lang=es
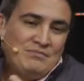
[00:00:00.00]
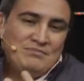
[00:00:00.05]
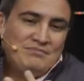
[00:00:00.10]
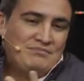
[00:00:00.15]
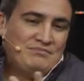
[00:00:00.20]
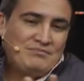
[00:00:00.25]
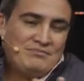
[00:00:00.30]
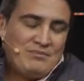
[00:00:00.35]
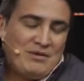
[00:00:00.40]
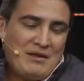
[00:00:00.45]

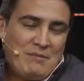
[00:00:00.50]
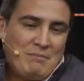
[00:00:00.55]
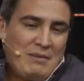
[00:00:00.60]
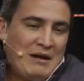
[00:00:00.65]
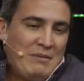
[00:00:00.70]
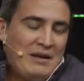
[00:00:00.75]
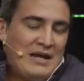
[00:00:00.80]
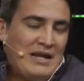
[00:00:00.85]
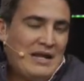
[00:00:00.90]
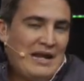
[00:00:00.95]
puede
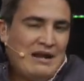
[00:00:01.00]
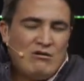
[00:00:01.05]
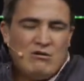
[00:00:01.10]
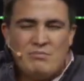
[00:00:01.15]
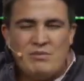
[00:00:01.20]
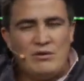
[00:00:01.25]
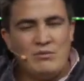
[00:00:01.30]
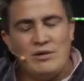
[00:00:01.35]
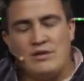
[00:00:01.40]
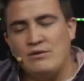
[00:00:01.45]
prever algo,
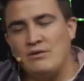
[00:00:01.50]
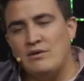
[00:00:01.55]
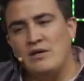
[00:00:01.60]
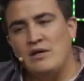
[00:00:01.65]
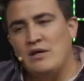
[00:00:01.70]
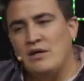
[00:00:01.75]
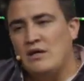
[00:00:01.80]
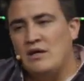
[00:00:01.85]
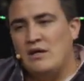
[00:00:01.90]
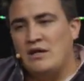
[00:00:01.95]
pero bueno,
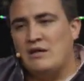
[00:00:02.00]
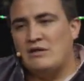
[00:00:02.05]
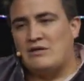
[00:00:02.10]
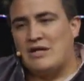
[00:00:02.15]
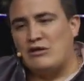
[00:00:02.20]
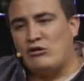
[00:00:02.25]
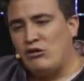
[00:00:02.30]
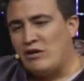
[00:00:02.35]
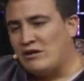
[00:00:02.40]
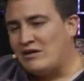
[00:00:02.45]

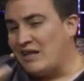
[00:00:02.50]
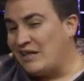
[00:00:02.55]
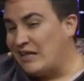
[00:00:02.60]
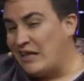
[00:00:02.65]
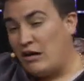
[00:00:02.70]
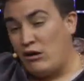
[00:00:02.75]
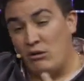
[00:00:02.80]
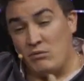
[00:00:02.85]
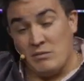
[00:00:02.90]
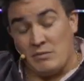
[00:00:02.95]
trato de
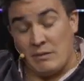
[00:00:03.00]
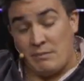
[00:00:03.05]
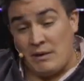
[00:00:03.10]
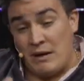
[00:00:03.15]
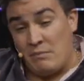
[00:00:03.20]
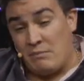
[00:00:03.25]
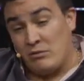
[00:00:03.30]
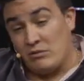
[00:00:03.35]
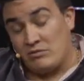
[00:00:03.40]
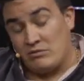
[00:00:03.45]
entenderlo a mi
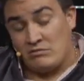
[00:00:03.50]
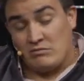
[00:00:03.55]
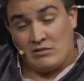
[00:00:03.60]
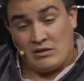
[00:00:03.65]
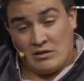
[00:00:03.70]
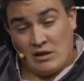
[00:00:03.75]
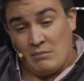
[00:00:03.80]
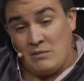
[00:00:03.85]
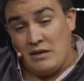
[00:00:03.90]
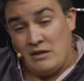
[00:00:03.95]
papá, pero
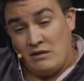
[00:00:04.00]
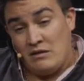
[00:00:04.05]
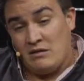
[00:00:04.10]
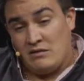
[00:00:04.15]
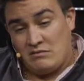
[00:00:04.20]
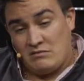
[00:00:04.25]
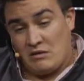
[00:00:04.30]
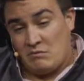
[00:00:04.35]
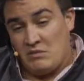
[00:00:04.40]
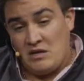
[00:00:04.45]
también, eh,
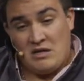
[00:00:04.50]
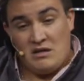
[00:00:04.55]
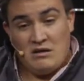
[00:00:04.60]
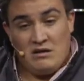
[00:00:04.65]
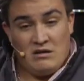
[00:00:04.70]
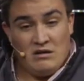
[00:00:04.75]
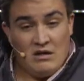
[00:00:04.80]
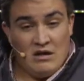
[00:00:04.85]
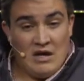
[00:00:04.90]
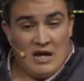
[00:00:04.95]
también eh,